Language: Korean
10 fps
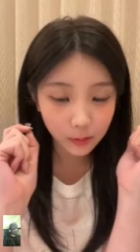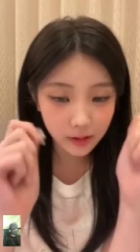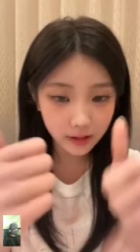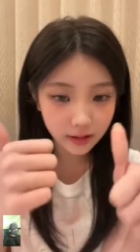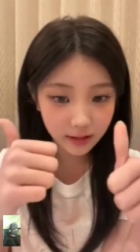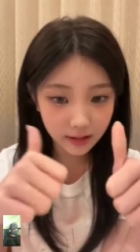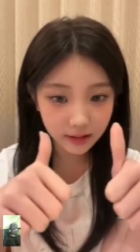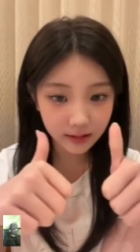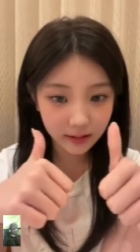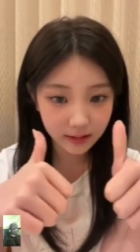고양이
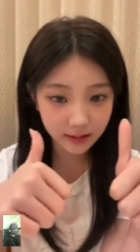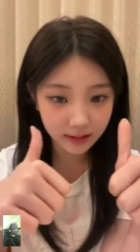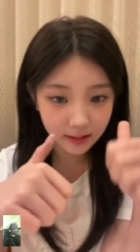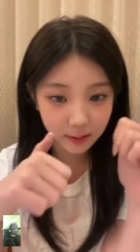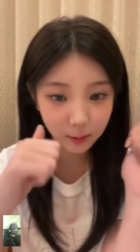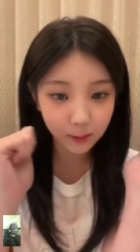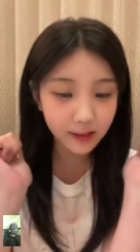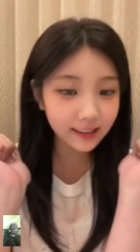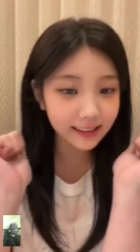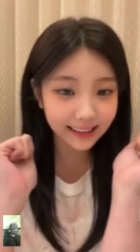된 기념
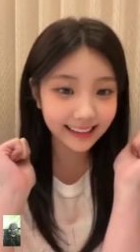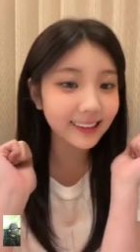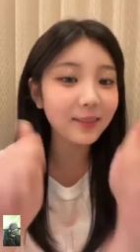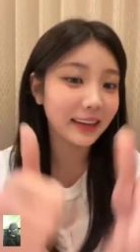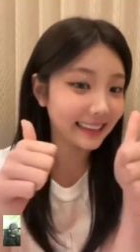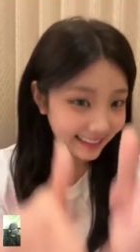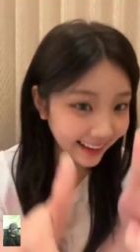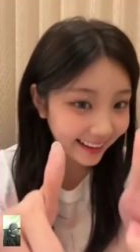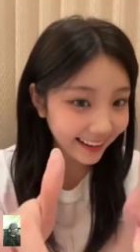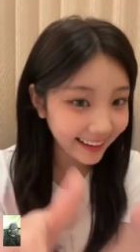고양이 된 기념이
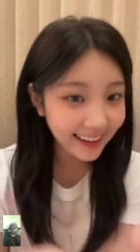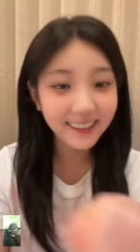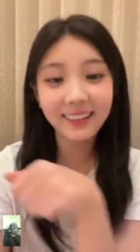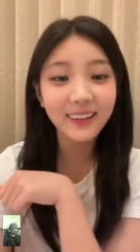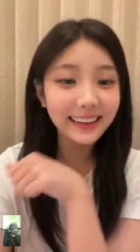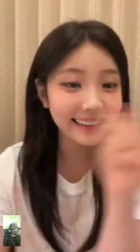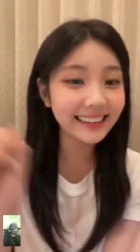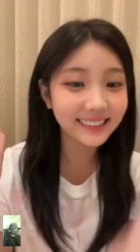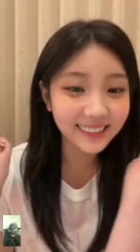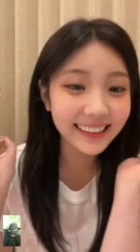아니라
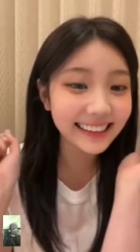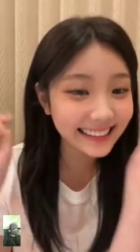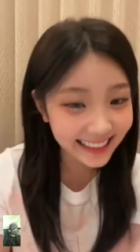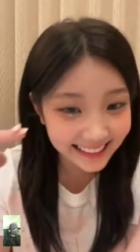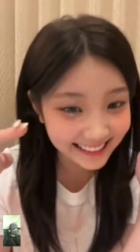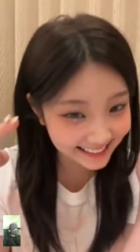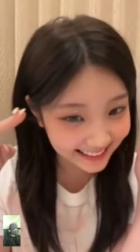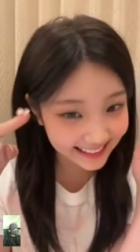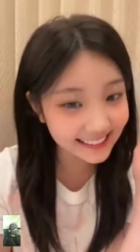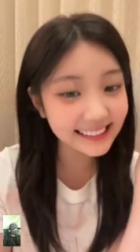원래 고양이
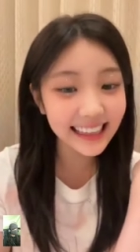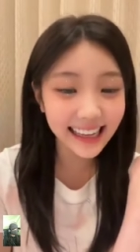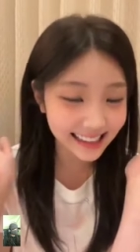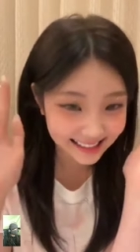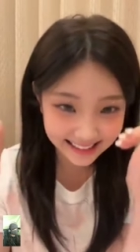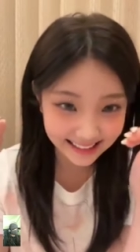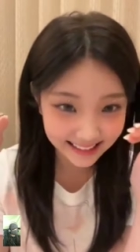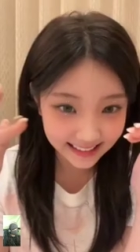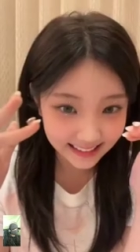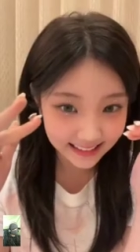상이었다는
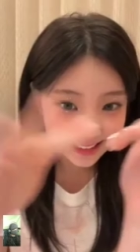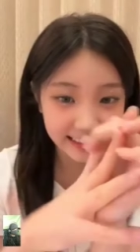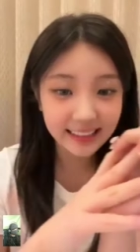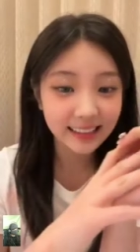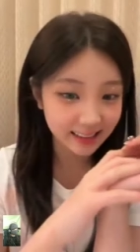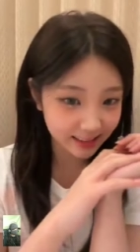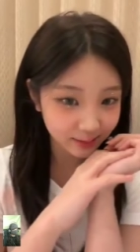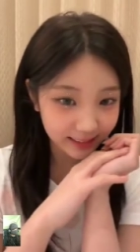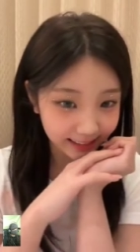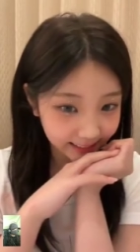
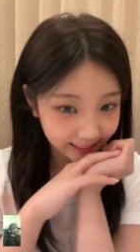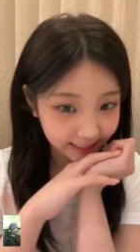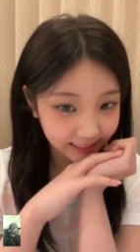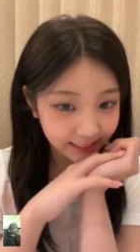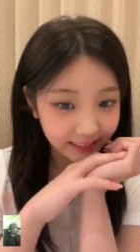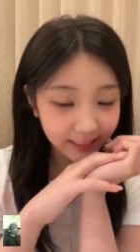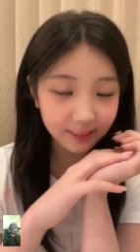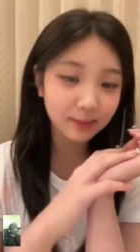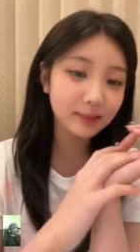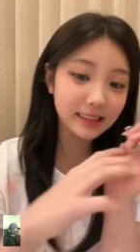사실이었습니다.
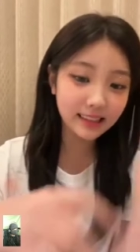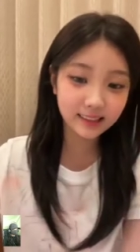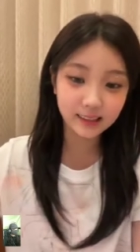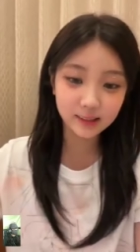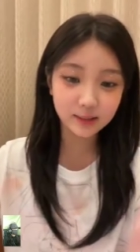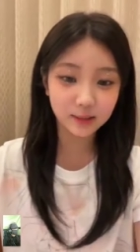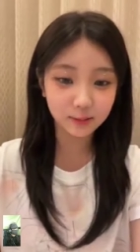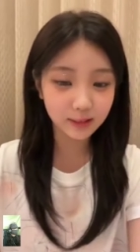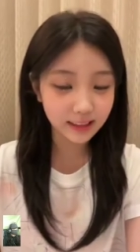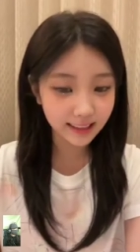이건 논쟁이 될 수가
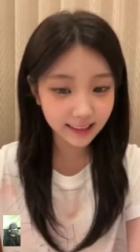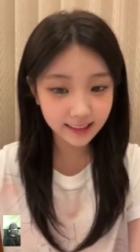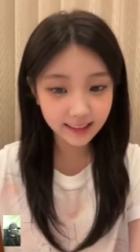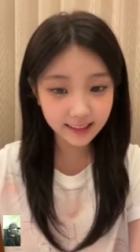없는데.